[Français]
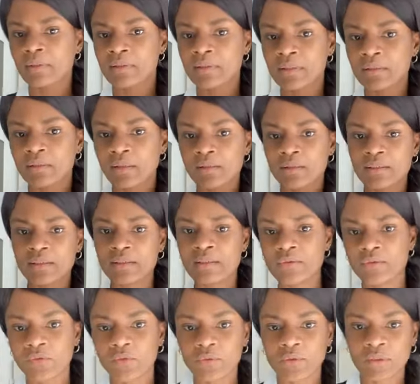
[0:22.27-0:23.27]
c'est un
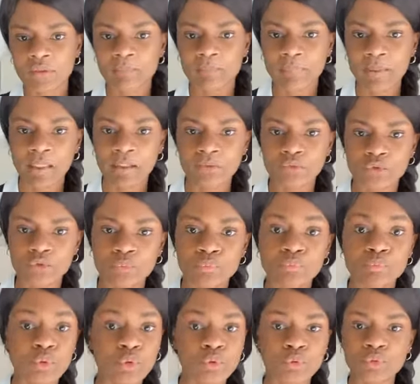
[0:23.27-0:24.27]
titre qui parle de
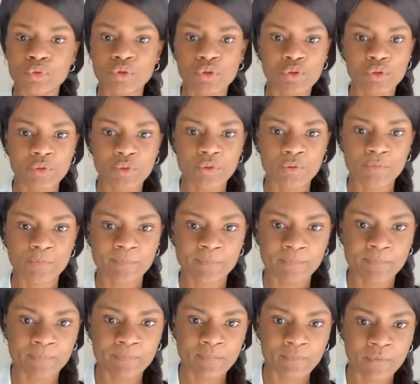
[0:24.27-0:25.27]
beaucoup de choses,
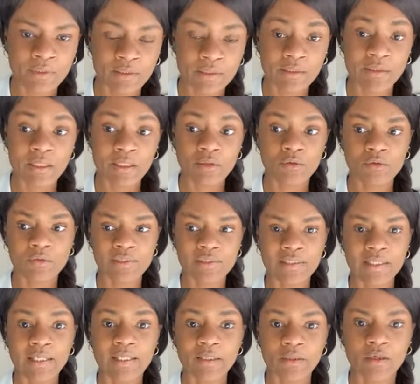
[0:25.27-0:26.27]
qui
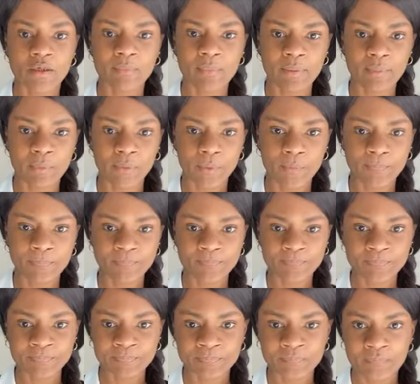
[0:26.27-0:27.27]
dénonce énormément.
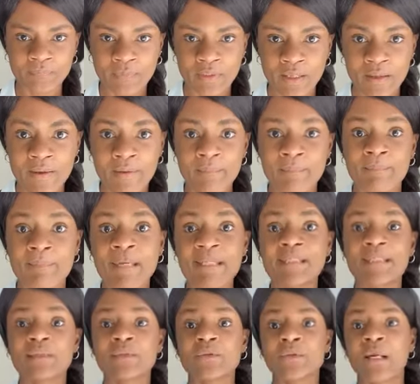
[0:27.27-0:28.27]

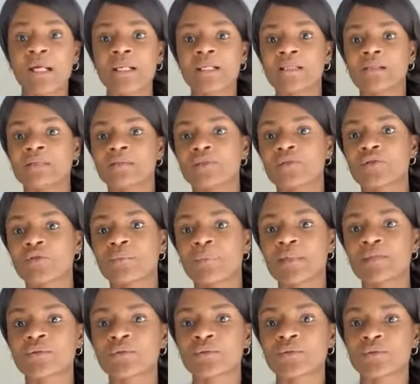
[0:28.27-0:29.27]
Mes étoiles, je
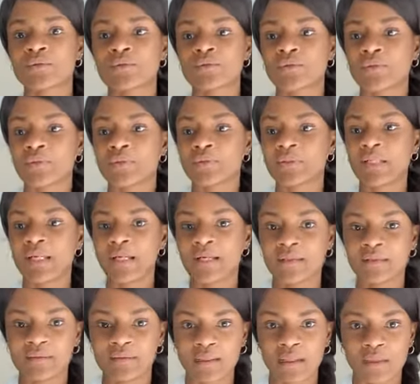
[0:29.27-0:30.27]
m'excuse du
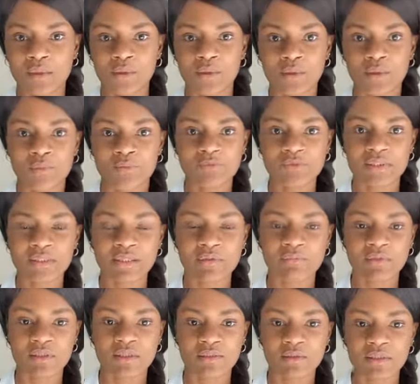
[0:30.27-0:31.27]
retard. Alors, comme vous
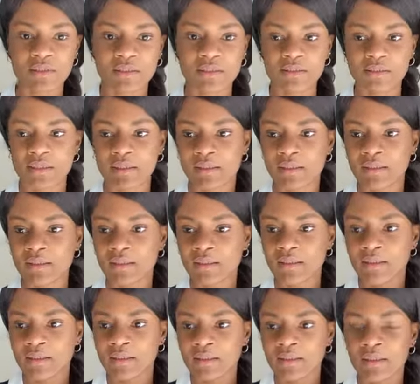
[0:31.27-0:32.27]
savez, j'ai aussi des
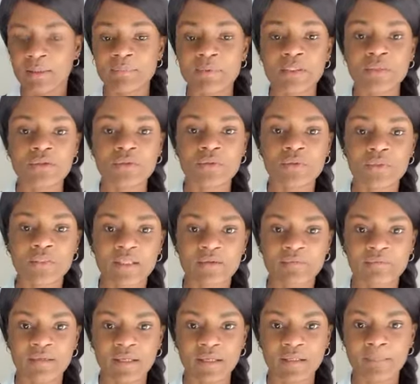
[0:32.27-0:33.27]
petites choses à
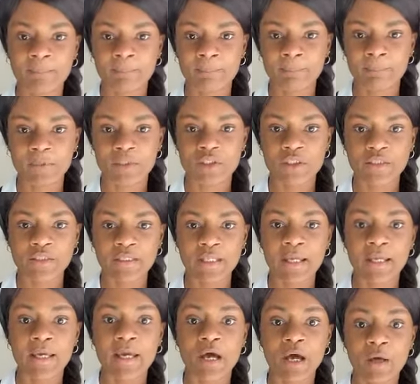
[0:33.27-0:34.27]
faire
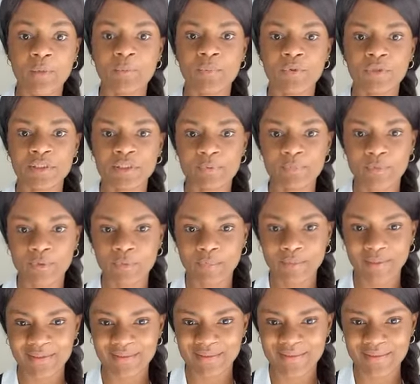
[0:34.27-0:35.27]
j'étais un petit peu
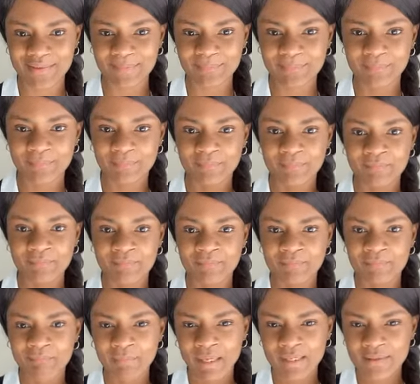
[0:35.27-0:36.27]
prise.
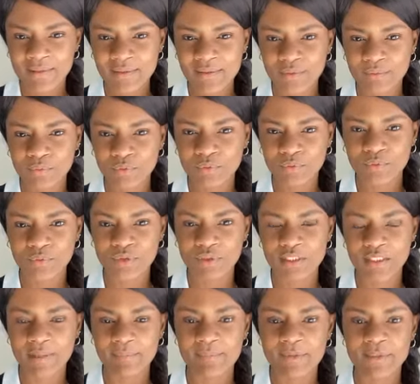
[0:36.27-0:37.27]
Merci beaucoup,
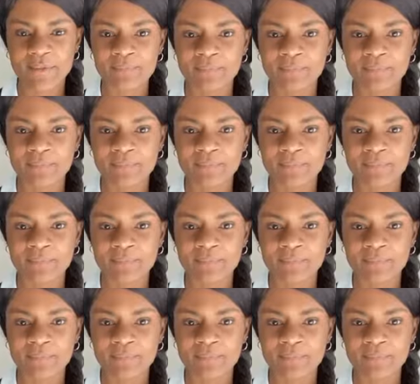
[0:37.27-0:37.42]
James.